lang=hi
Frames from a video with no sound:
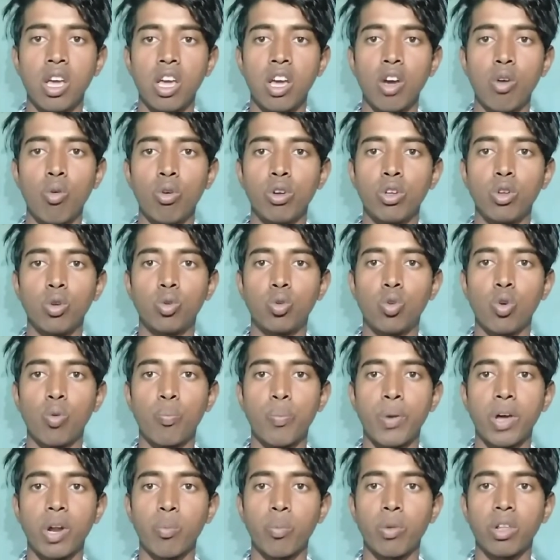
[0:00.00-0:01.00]
है वो
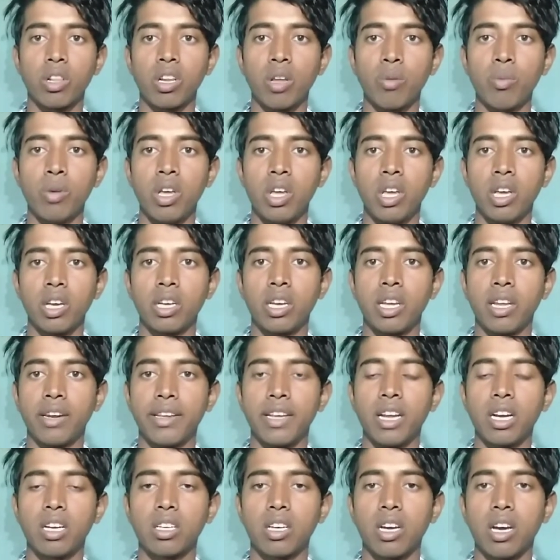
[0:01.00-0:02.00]
यूट्यूब पर मतलब
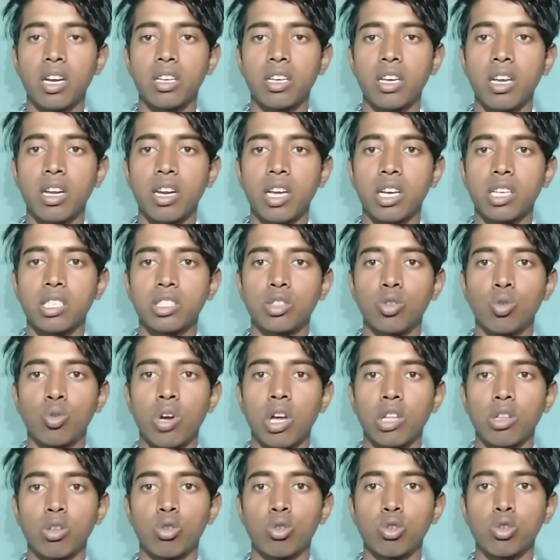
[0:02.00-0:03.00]
क्रिएट करके रख
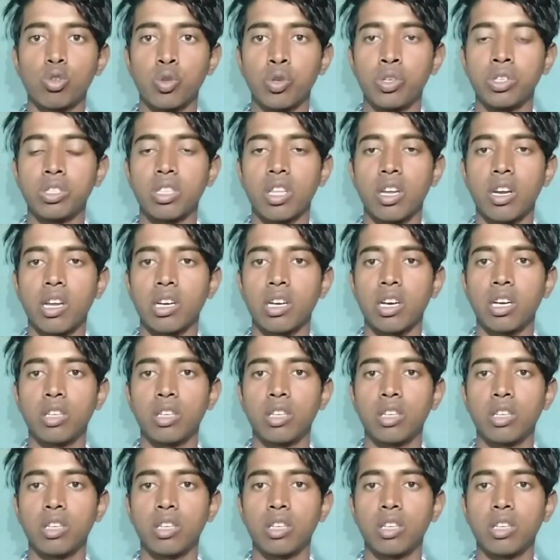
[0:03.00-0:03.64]
चुका है दोस्तों इस तरह